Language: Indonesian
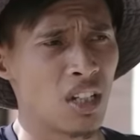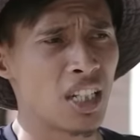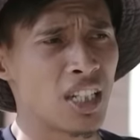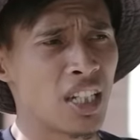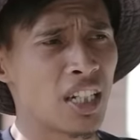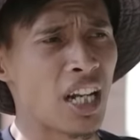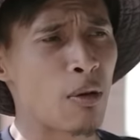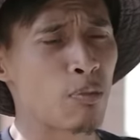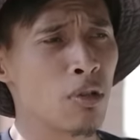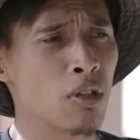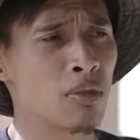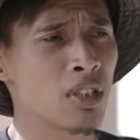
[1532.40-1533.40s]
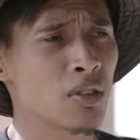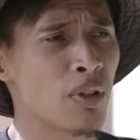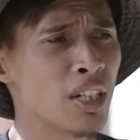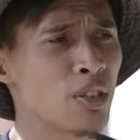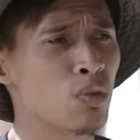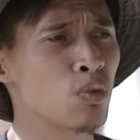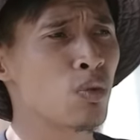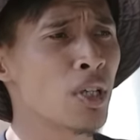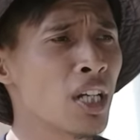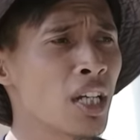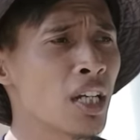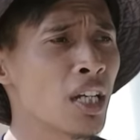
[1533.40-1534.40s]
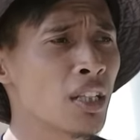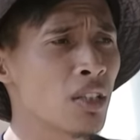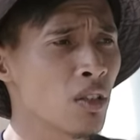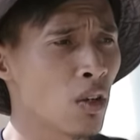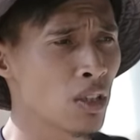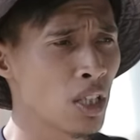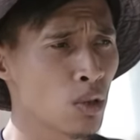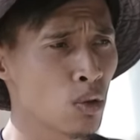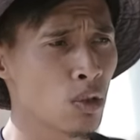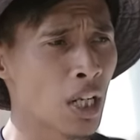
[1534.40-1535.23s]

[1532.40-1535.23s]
belajar kabel kabelmu diwe duit, kalau gitu oh.